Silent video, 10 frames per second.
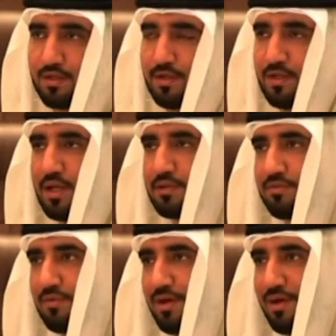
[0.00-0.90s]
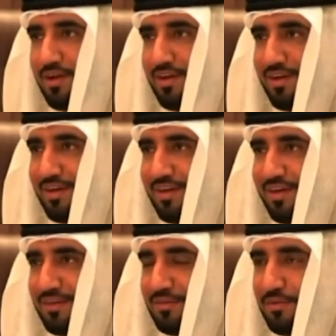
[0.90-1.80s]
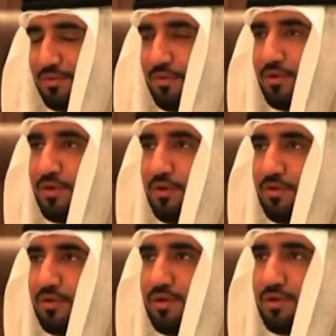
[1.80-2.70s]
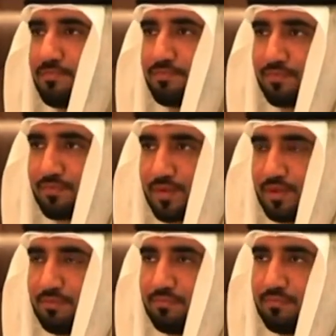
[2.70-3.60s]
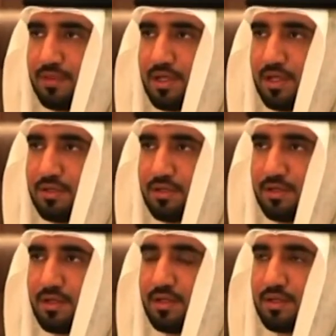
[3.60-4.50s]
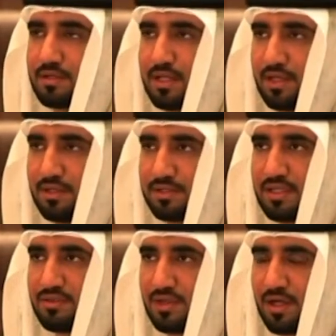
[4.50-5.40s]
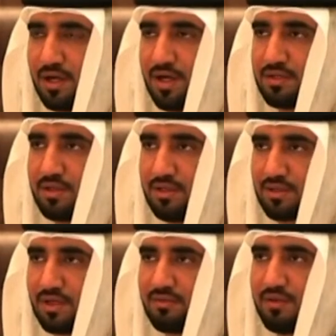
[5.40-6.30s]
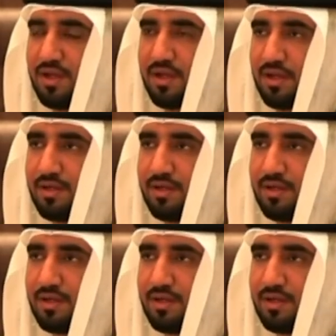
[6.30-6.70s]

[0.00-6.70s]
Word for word: الأطفال آه، دور العضو من ناحية آه، طرح التشريعات اللي تكفل آه،